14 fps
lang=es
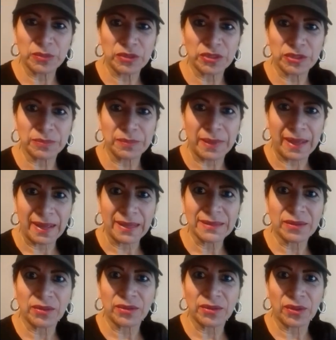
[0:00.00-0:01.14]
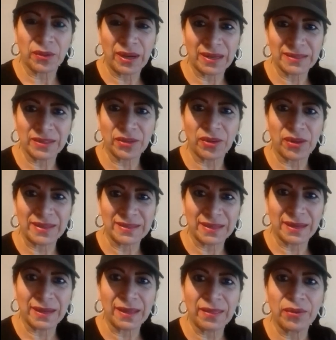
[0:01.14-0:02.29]
muchos más con todo el éxito que has
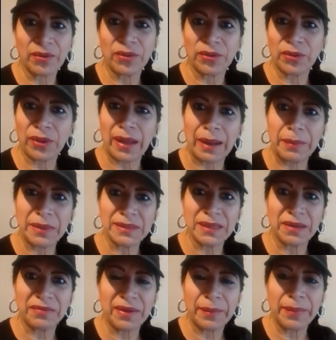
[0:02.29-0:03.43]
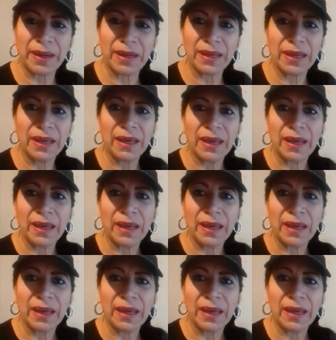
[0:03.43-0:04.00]
tenido, con toda la Big City Family,